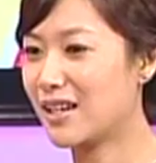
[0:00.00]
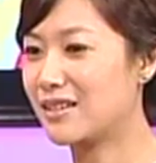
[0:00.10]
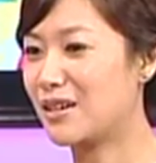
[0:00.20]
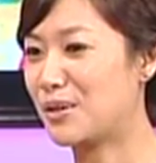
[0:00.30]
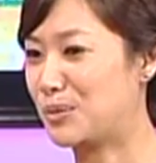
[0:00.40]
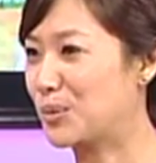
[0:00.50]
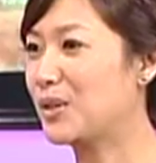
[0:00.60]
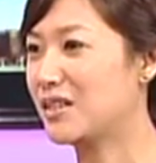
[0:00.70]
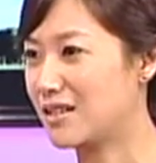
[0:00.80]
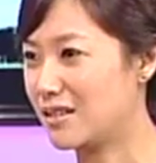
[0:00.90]
看到很
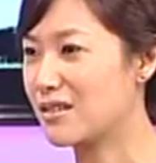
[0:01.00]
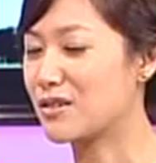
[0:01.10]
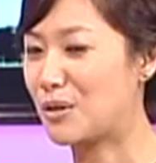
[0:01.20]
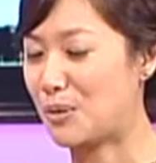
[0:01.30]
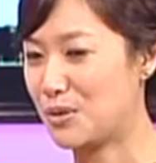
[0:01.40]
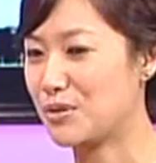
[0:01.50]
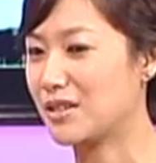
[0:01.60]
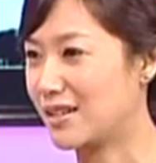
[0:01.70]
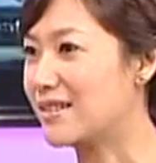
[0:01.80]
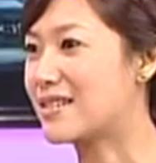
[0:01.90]
多的人的时候会觉
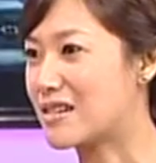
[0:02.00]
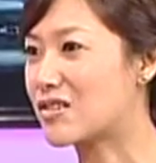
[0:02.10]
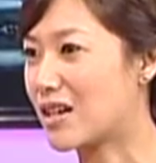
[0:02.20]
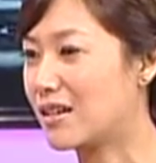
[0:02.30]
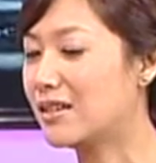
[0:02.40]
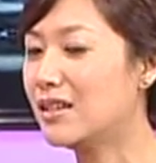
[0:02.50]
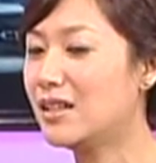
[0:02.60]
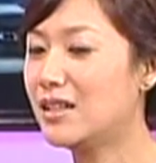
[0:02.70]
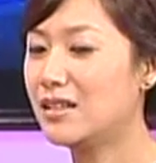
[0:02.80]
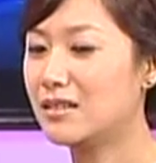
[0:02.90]
得很紧张。
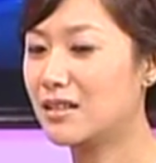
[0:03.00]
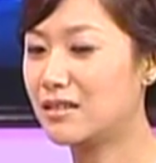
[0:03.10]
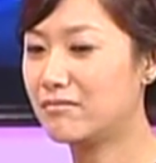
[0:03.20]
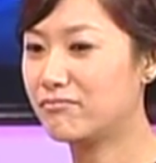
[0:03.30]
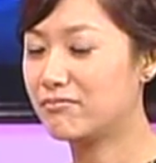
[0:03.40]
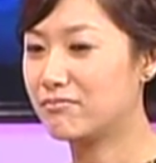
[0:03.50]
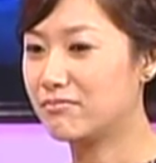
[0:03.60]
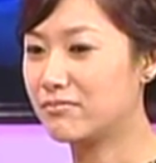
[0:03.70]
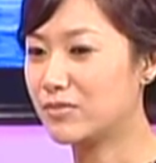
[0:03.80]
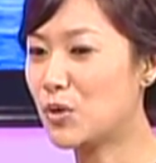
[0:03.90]
嗯。那
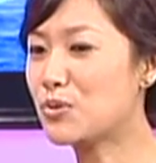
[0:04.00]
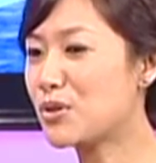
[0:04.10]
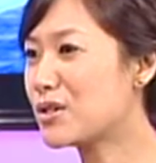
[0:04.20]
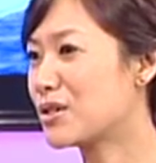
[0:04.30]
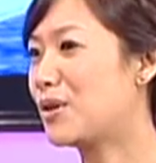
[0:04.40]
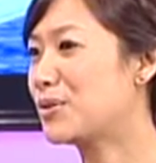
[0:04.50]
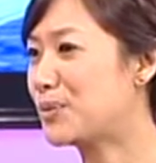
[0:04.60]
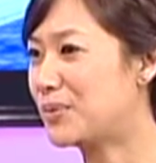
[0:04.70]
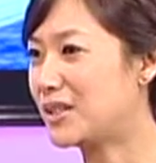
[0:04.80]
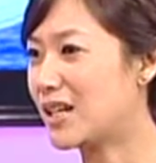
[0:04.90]
嗯，工作的时候
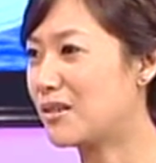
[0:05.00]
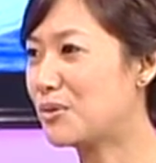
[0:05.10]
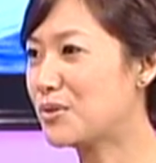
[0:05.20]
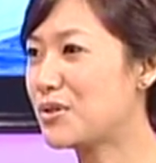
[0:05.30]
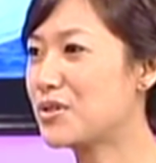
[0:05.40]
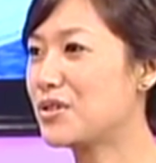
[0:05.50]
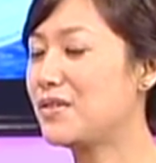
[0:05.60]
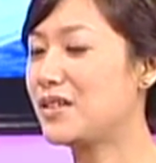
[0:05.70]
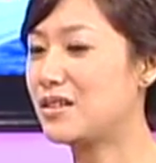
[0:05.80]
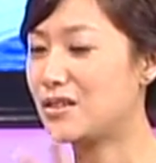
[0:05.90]
就不一样。工作的时候，
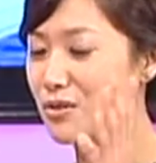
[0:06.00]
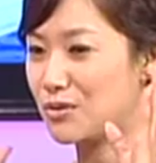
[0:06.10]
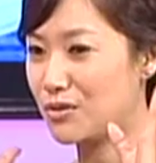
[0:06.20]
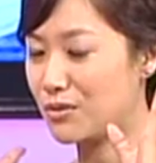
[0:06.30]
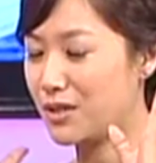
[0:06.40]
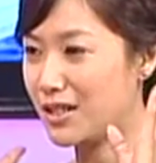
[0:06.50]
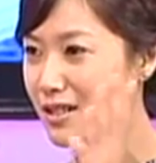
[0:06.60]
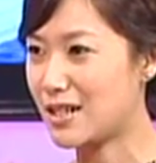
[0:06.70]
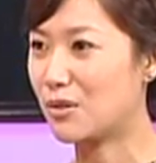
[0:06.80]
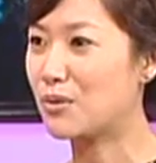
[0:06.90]
因为你的注意
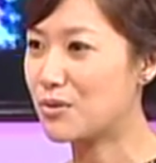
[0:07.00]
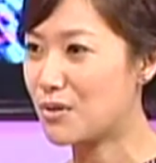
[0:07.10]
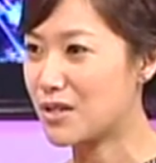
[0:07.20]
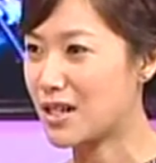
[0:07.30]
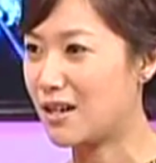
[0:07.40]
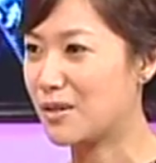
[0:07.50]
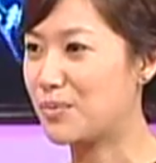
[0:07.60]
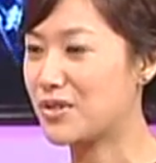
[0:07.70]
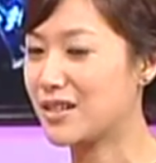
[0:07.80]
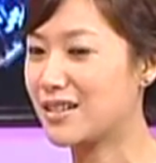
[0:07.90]
力在工作上，而
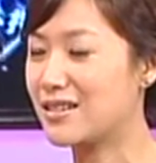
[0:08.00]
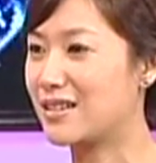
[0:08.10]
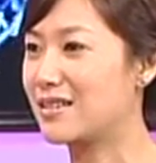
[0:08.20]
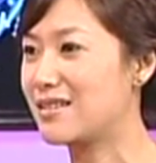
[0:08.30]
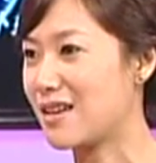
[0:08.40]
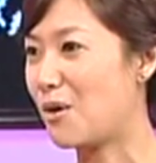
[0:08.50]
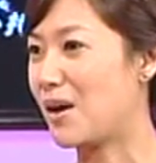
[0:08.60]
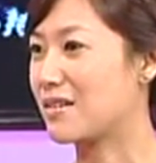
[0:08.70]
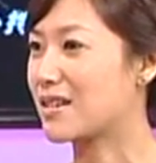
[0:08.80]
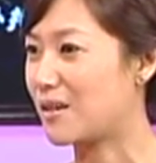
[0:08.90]
不是跟人的交
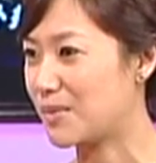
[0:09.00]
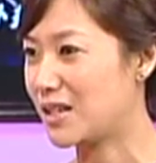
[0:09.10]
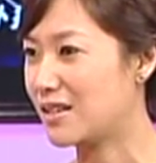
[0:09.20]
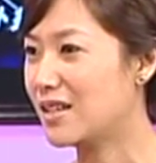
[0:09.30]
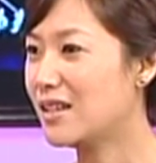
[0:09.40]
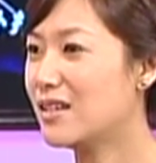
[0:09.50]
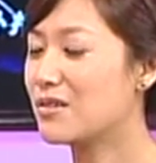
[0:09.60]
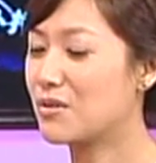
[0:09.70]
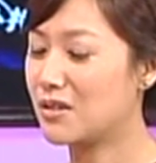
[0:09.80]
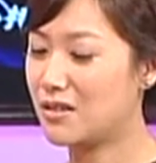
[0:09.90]
往上面，
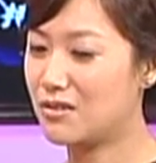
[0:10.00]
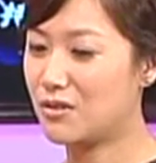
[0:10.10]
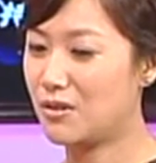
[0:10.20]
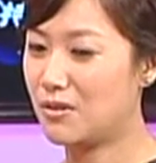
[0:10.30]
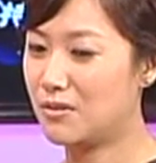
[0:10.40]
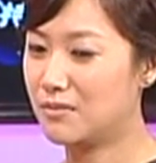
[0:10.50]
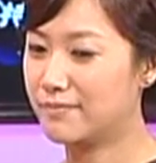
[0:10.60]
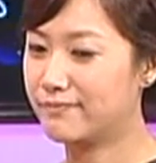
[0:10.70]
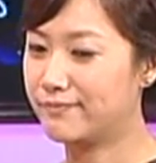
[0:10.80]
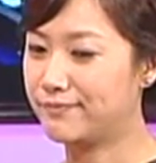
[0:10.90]
所以就
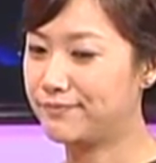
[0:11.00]
嗯，